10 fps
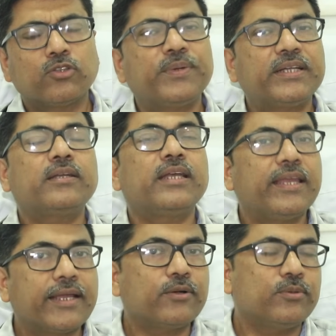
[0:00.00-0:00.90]
তবে এটা
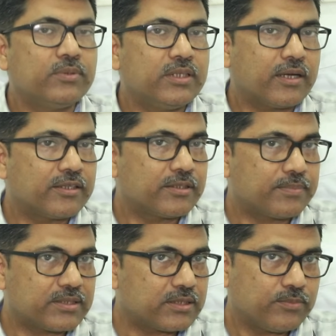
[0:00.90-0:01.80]
এক্ষুনি
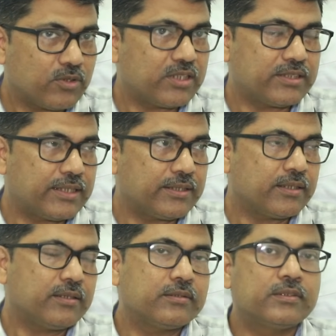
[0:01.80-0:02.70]
হান্ড্রেড পারসেন্ট বলা যায়
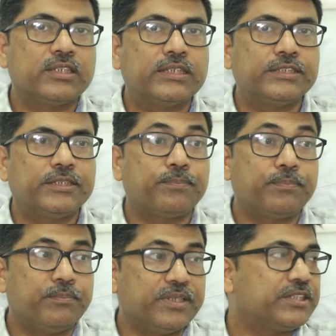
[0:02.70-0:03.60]
না যে
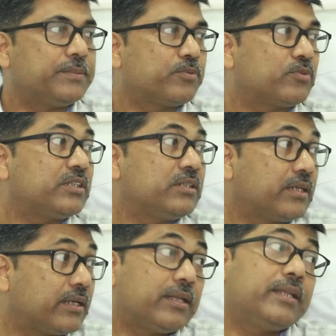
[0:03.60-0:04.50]
বেশি প্রোটিন
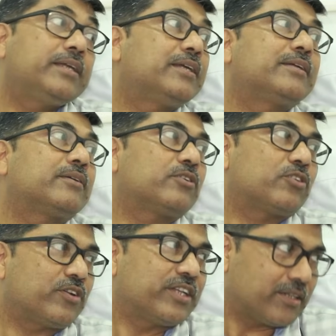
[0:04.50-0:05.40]
খেলেই
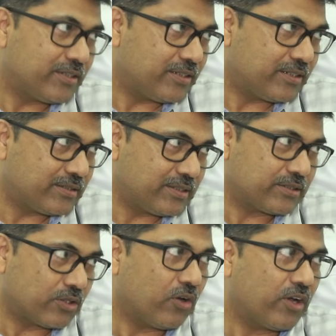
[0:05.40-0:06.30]
ক্রনিক কিডনি
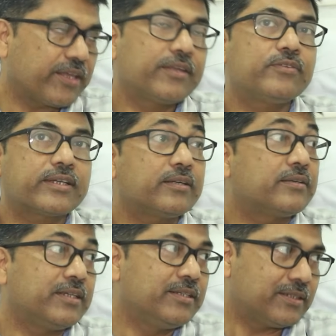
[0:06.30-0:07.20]
ডিজিজ হয় কিন্তু একটা
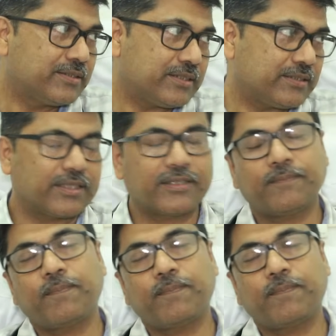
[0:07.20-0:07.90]
টেন্ডেন্সি থাকে